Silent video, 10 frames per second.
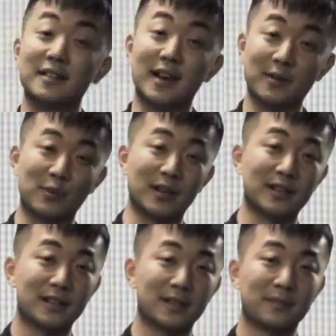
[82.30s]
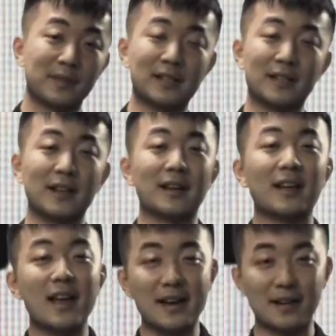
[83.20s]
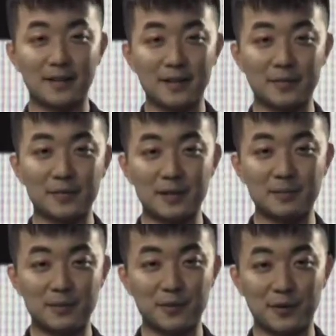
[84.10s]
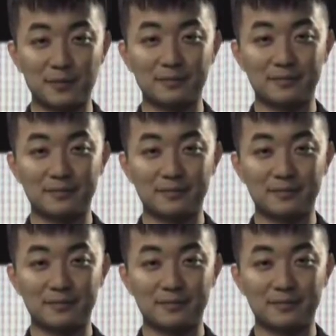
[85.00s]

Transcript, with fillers: ওয়ান প্লাসে নেই তিনি নাথিং ফোনে চলে গেছেন মানে নাথিং কোম্পানি